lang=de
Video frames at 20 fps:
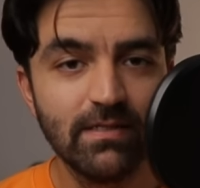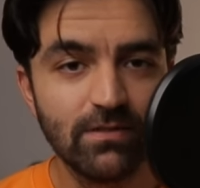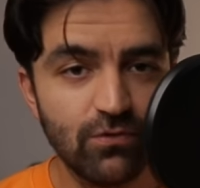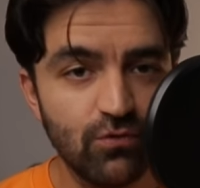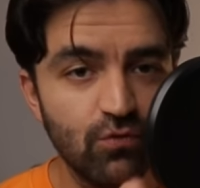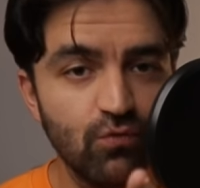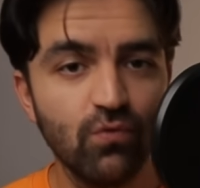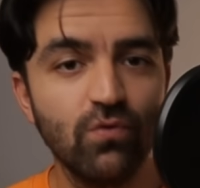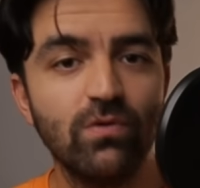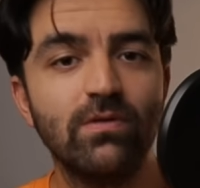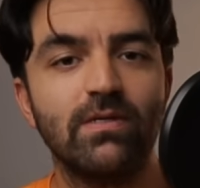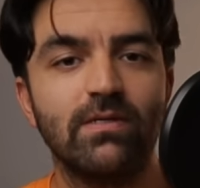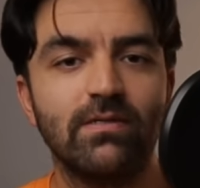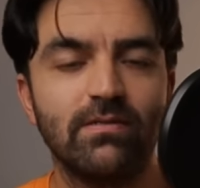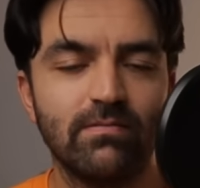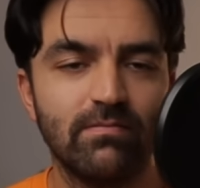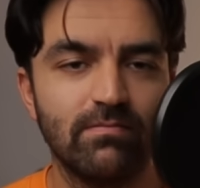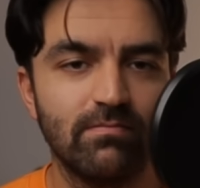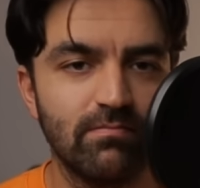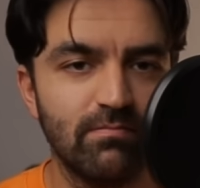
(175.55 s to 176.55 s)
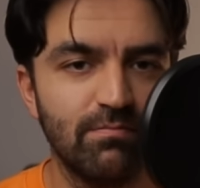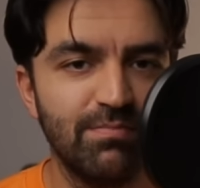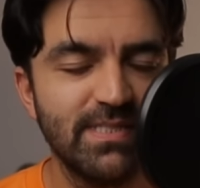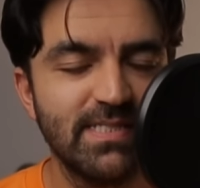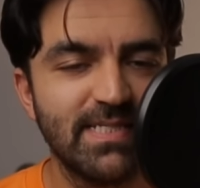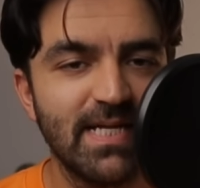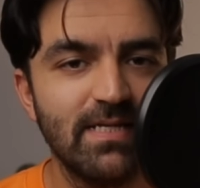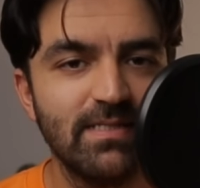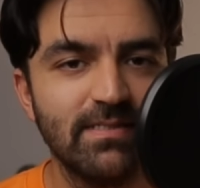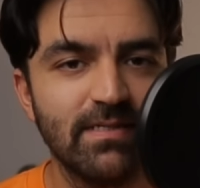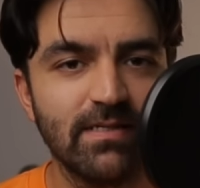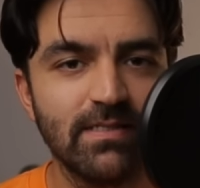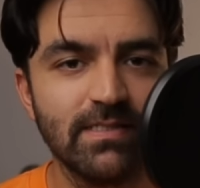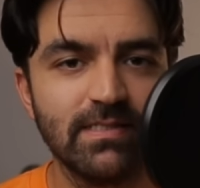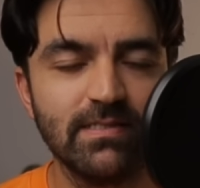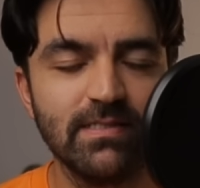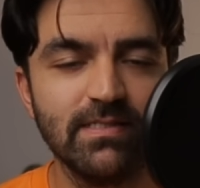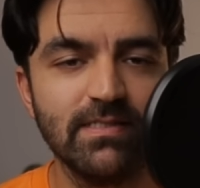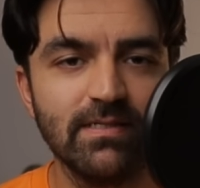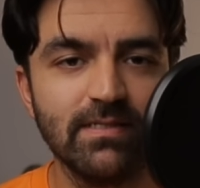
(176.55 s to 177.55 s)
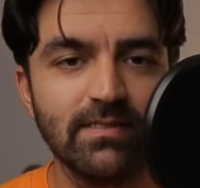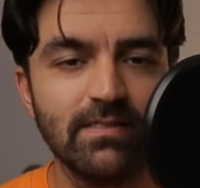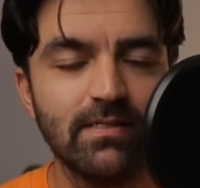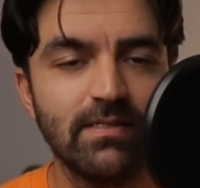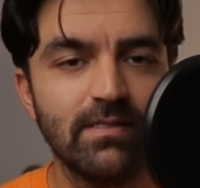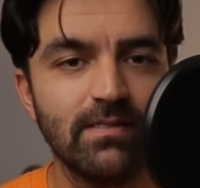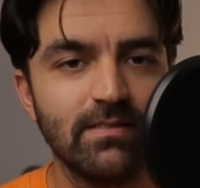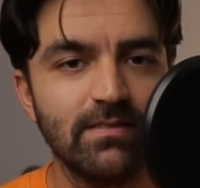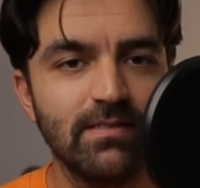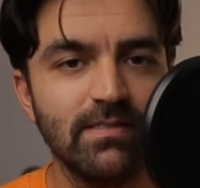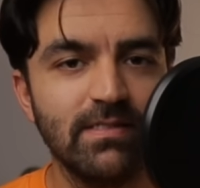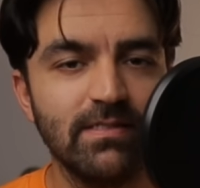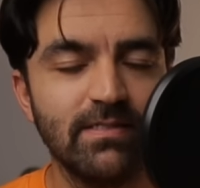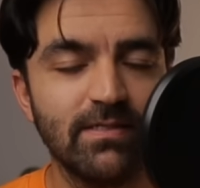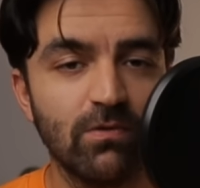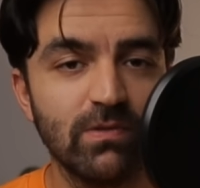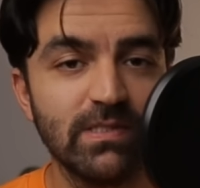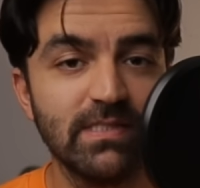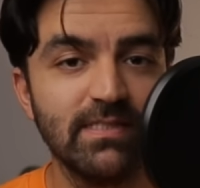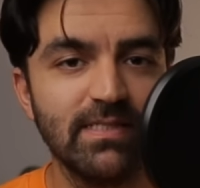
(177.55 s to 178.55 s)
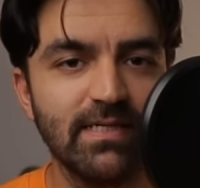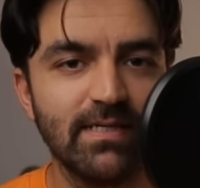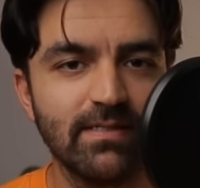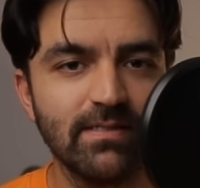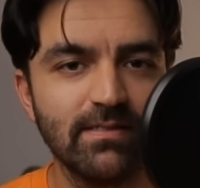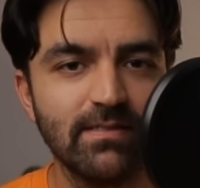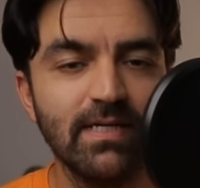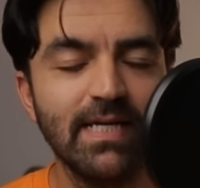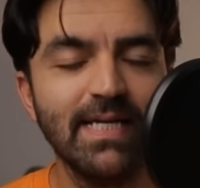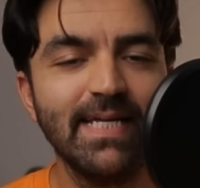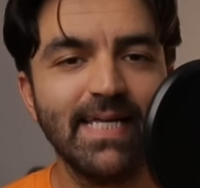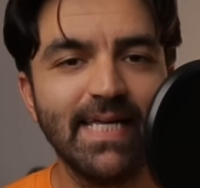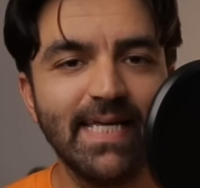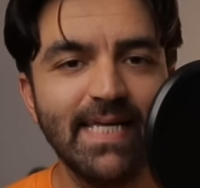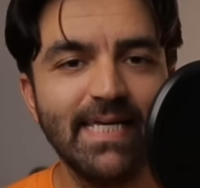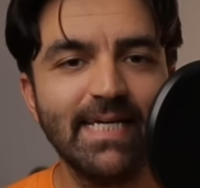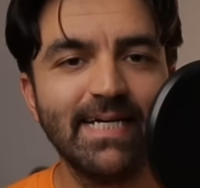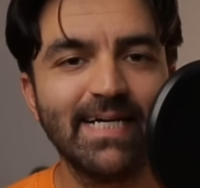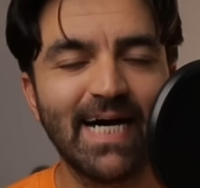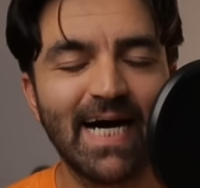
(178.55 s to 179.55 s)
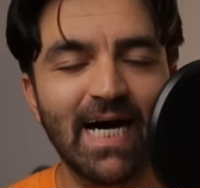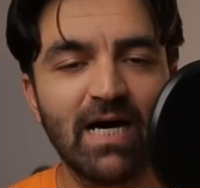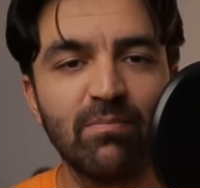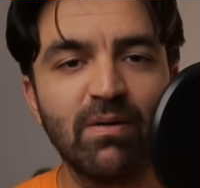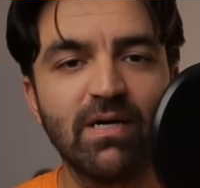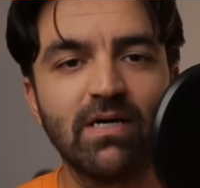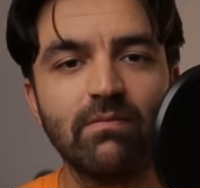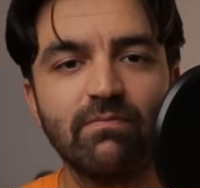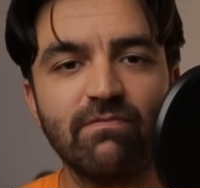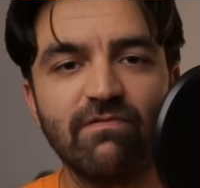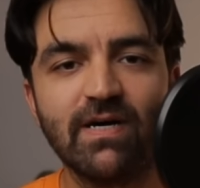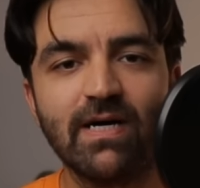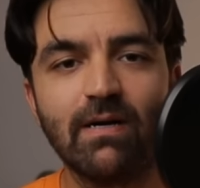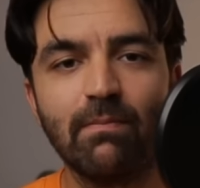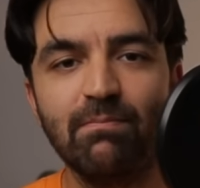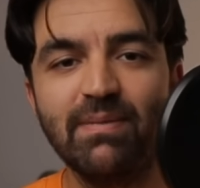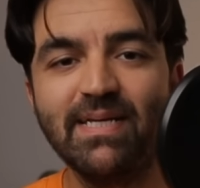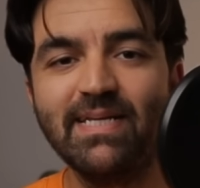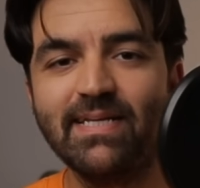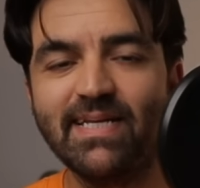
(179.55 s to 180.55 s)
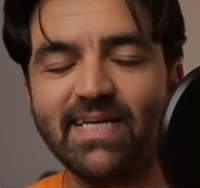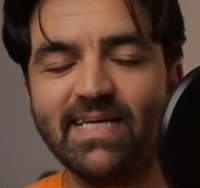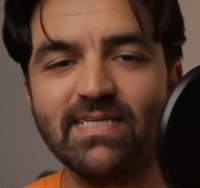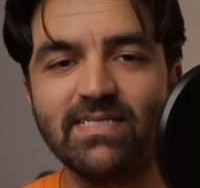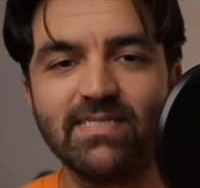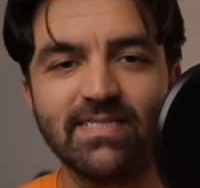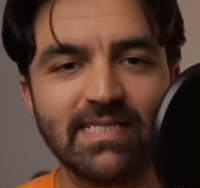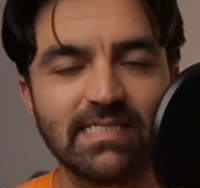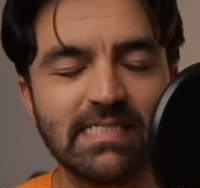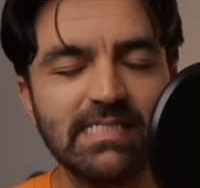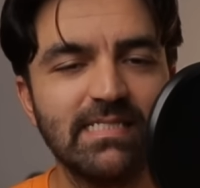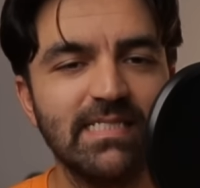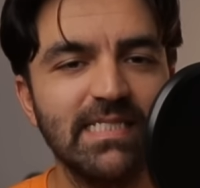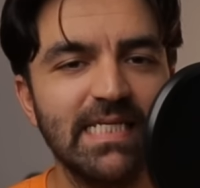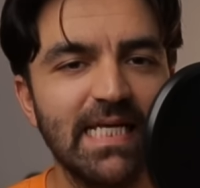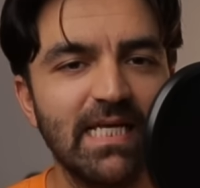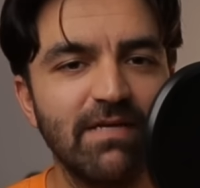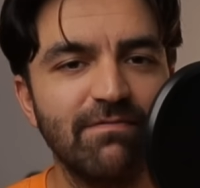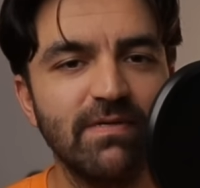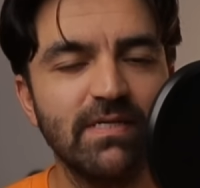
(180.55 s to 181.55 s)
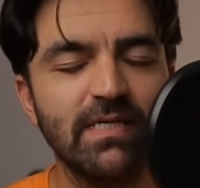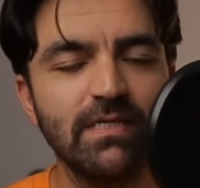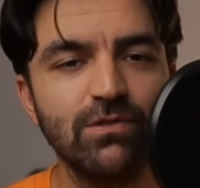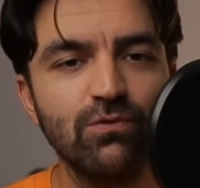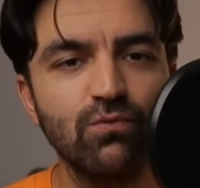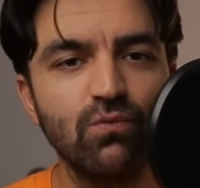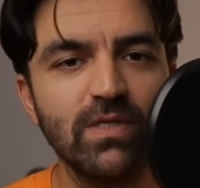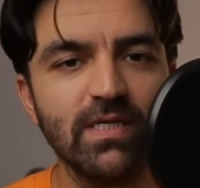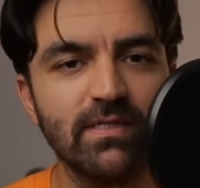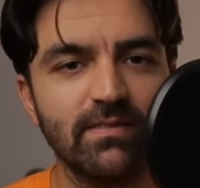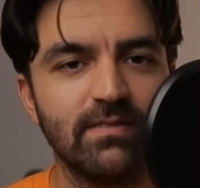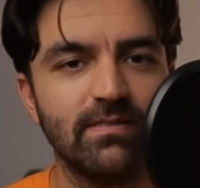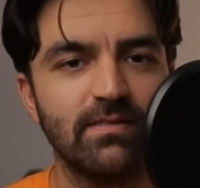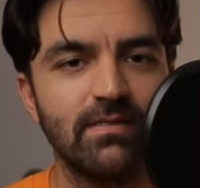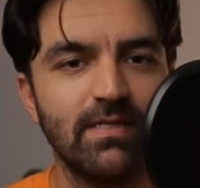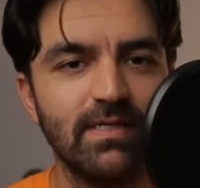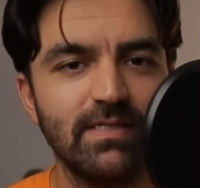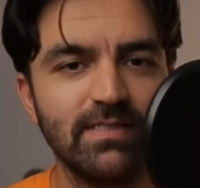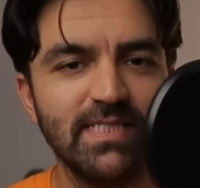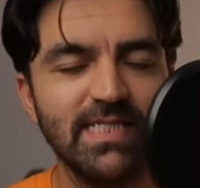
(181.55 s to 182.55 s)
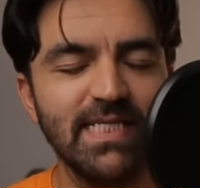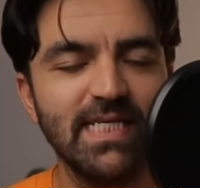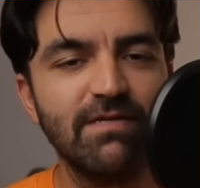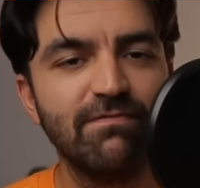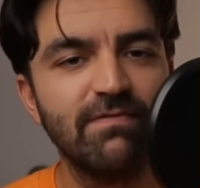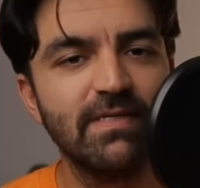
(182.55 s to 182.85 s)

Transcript: Du bist älter als dieser, diese tausend Jahre. Ehe Abraham war, bin ich. Das ist die ewige Jugend. Die